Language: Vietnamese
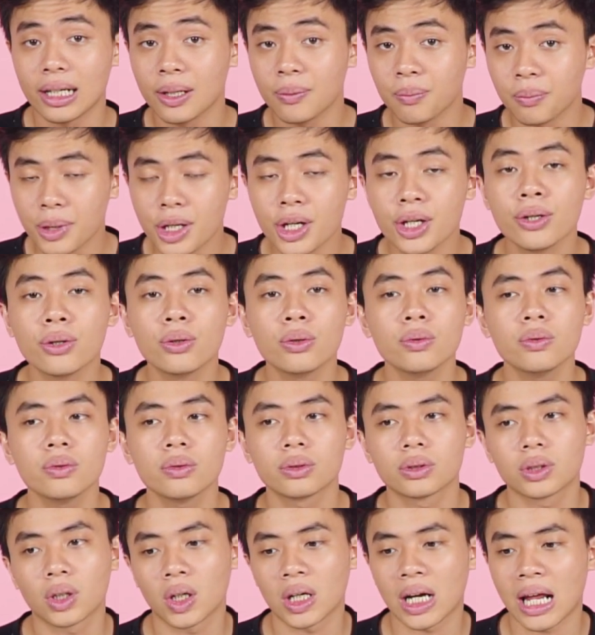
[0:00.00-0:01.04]
điểm yếu
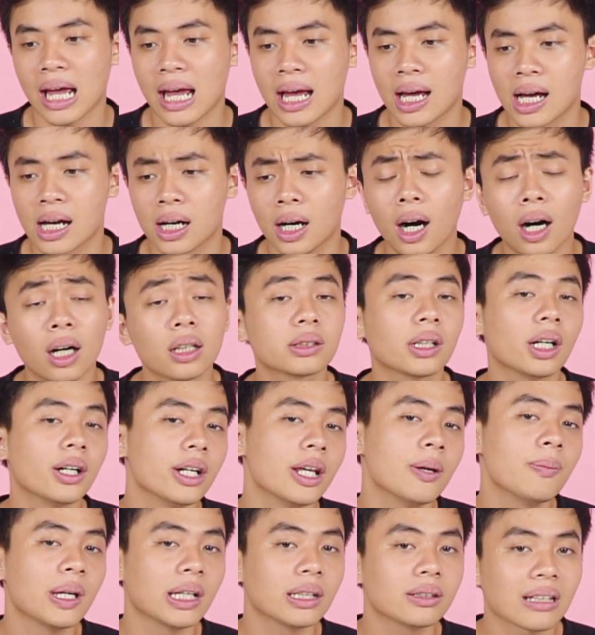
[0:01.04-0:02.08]
rồi là ở thời
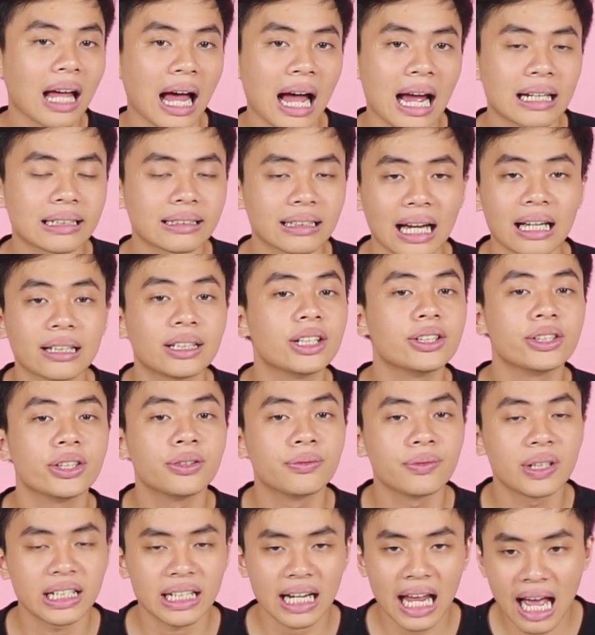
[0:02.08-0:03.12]
điểm hiện tại tại thị
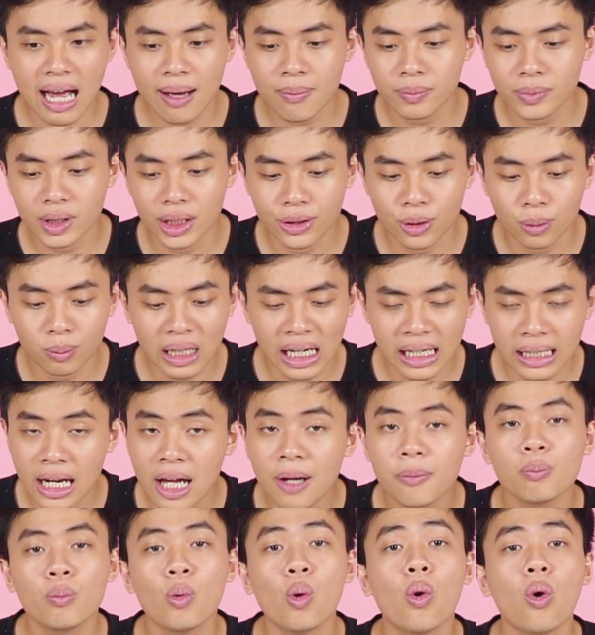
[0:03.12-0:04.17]
trường Việt Nam thì chúng ta
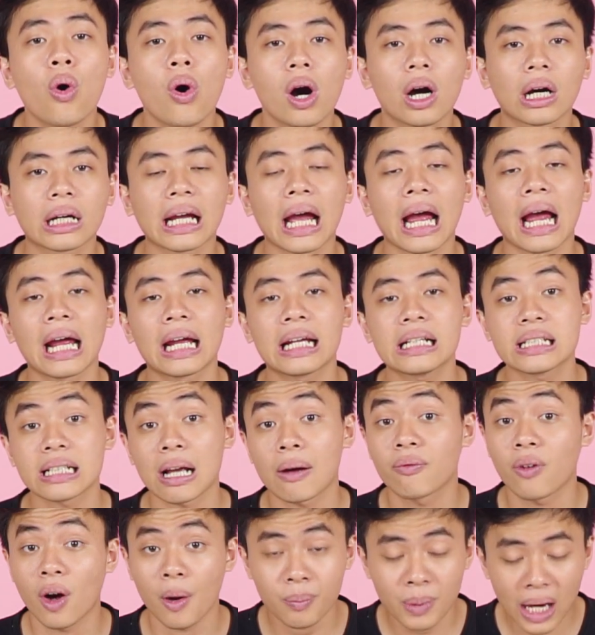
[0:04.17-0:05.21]
nên mua cái
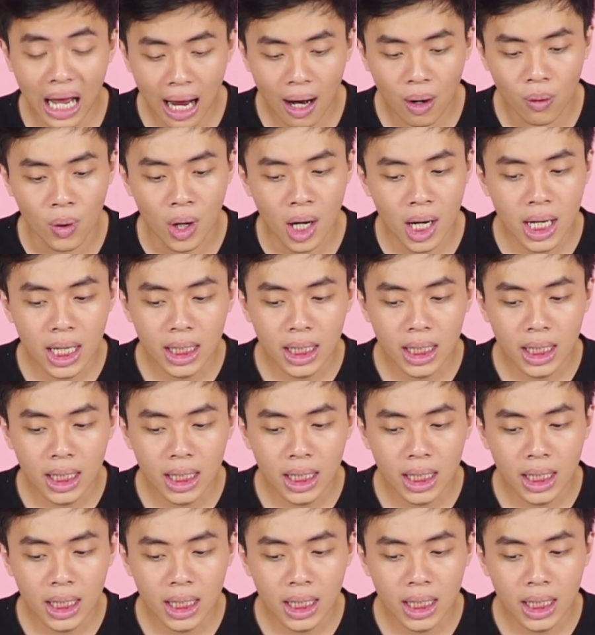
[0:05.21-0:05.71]
sản phẩm nào